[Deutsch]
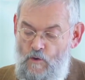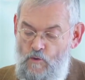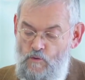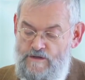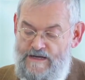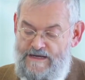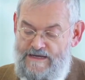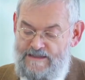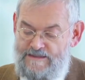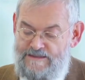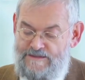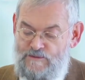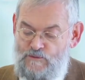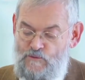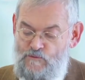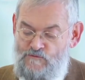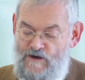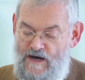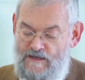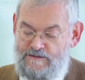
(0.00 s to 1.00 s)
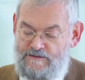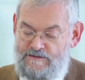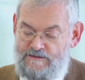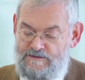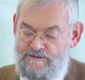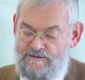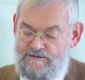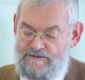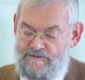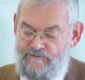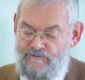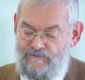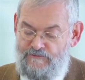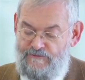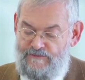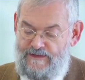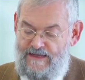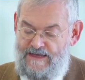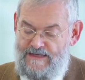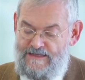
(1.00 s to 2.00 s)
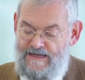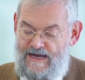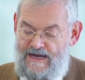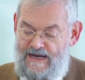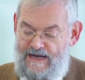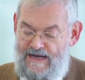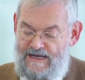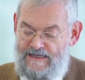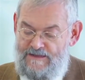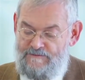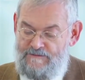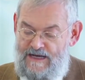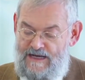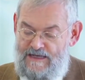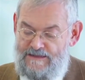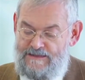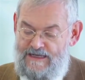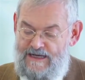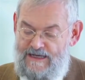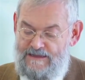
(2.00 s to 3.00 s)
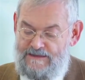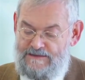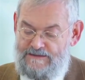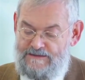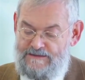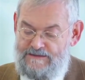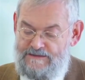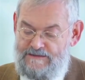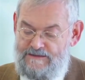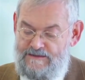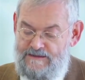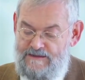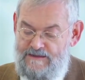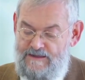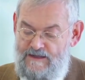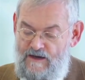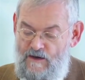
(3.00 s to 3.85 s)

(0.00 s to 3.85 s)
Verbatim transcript: und hierzu wachend, in allem Anhalten